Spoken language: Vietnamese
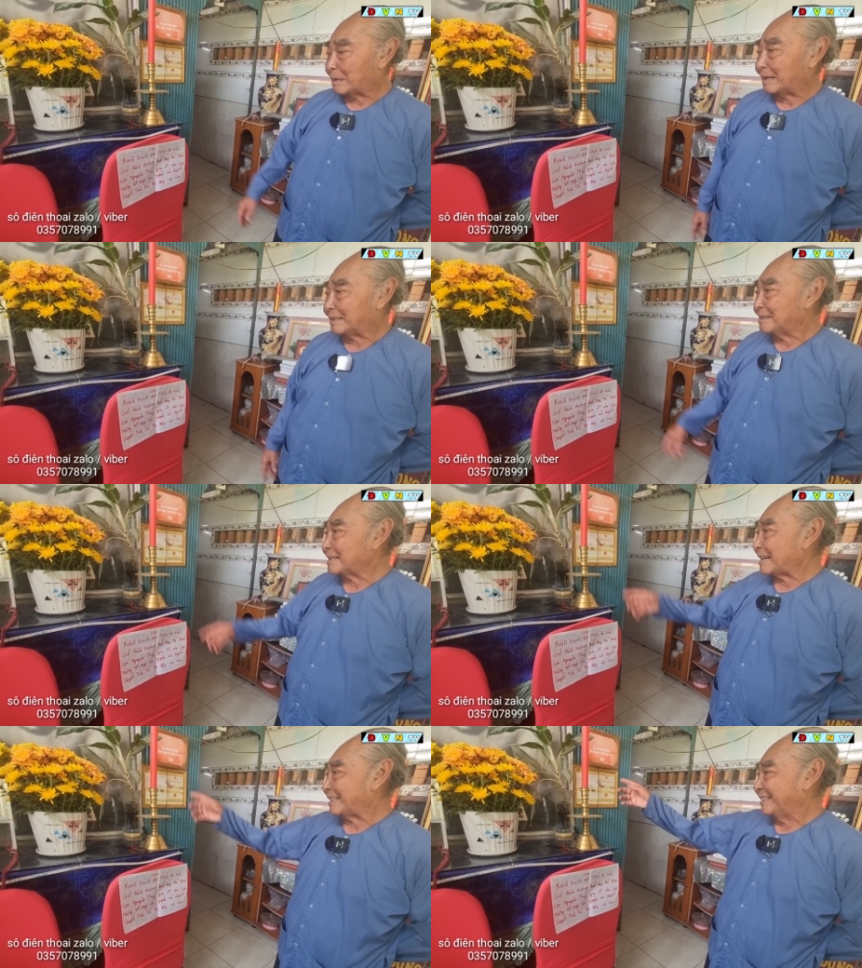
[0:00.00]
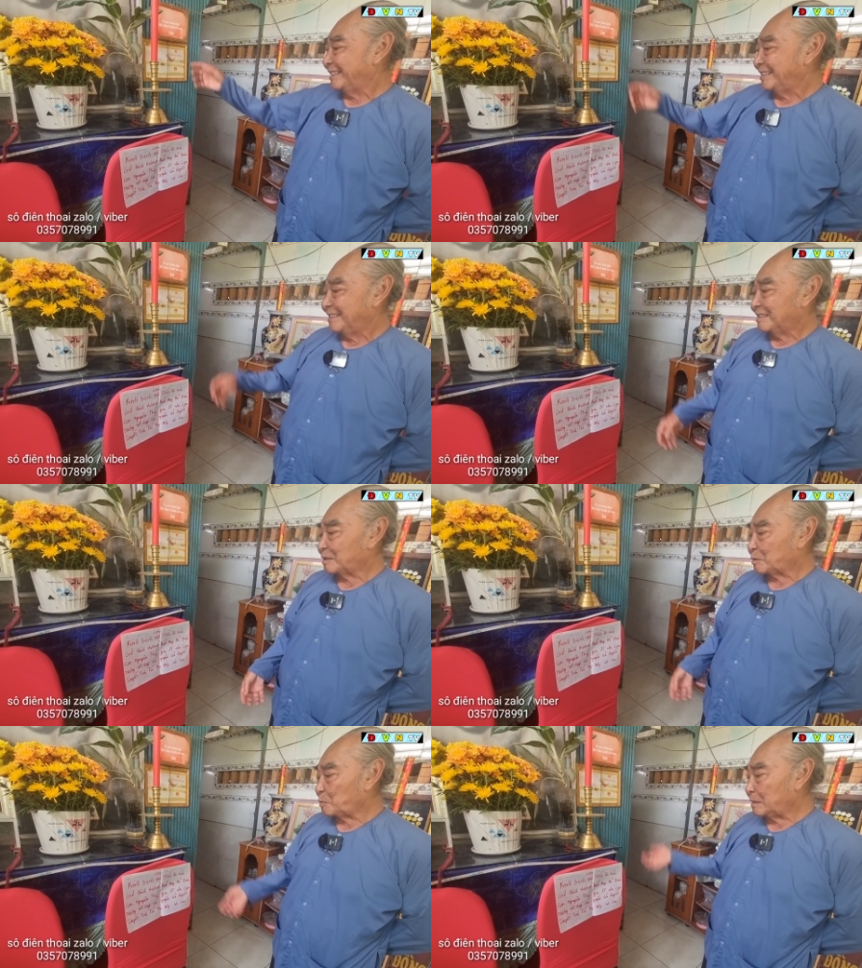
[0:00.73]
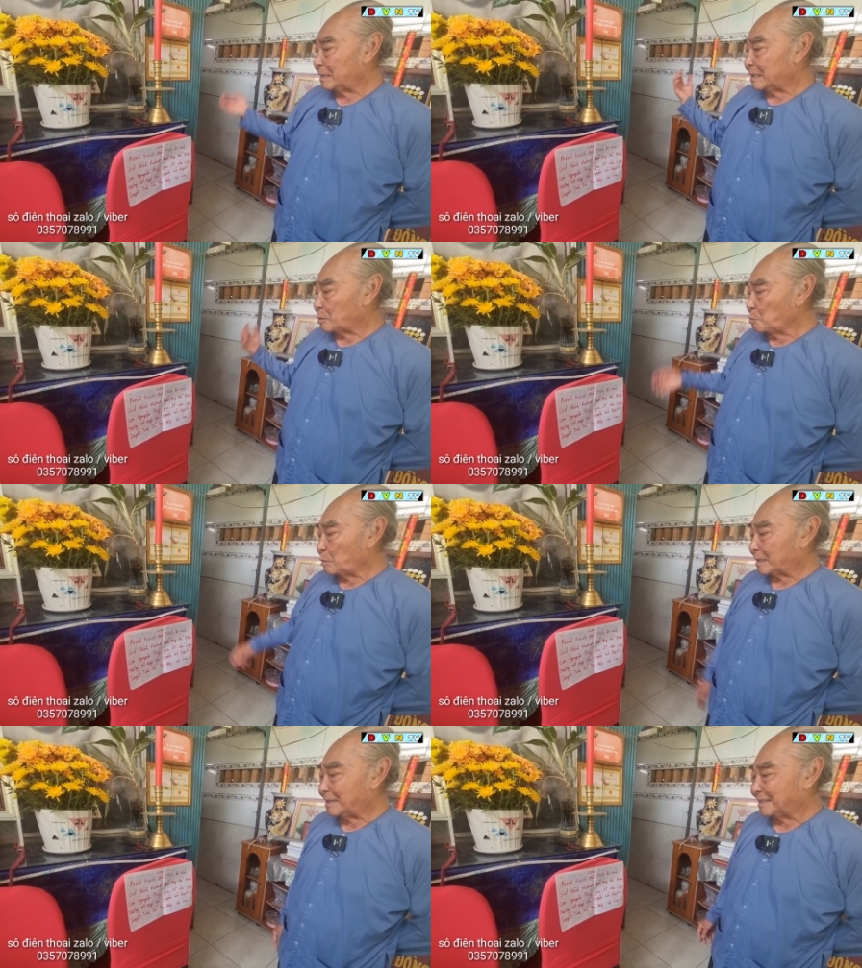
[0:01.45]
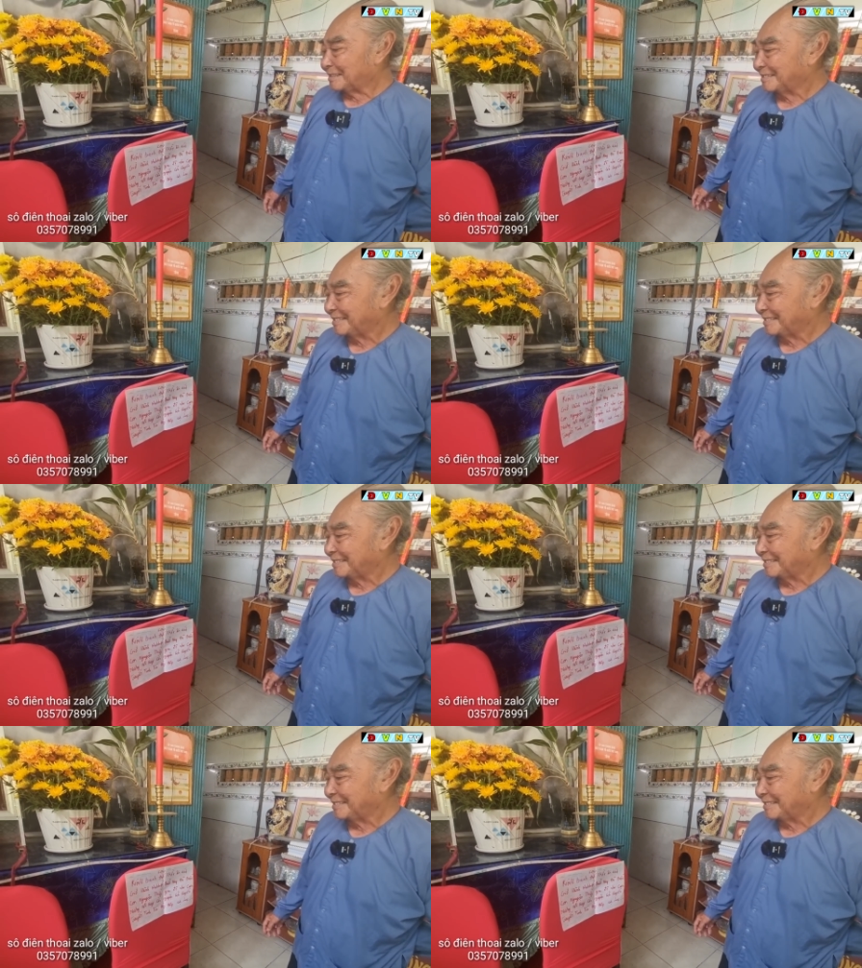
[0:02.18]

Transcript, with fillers: bài này trước đây rồi tôi mới đi cúng mà kia